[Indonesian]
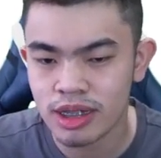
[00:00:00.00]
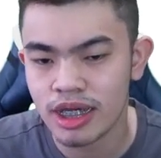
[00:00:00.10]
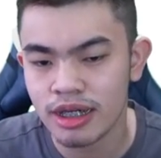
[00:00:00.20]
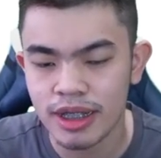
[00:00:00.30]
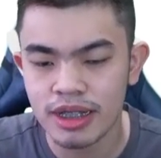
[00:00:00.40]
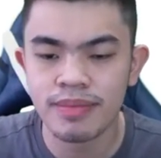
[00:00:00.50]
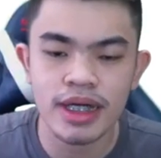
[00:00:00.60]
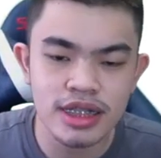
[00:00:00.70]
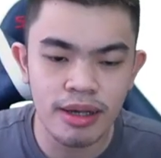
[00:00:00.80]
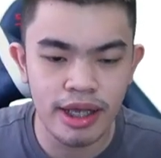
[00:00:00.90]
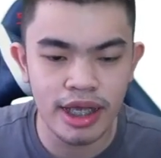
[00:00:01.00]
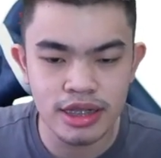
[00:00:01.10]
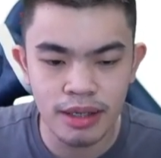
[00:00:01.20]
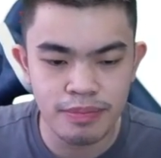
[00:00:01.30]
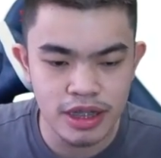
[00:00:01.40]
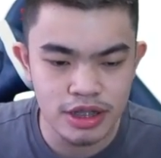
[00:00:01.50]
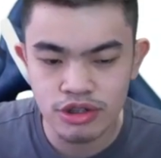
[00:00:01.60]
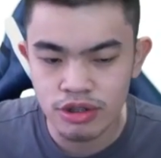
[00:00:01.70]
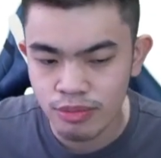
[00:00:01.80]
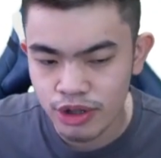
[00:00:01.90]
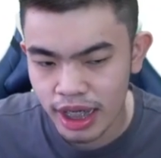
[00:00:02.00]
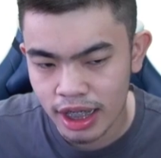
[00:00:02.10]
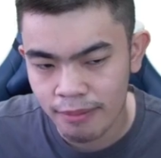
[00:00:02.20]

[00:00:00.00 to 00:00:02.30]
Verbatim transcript: ini mantep banget sih escapist terus kemudian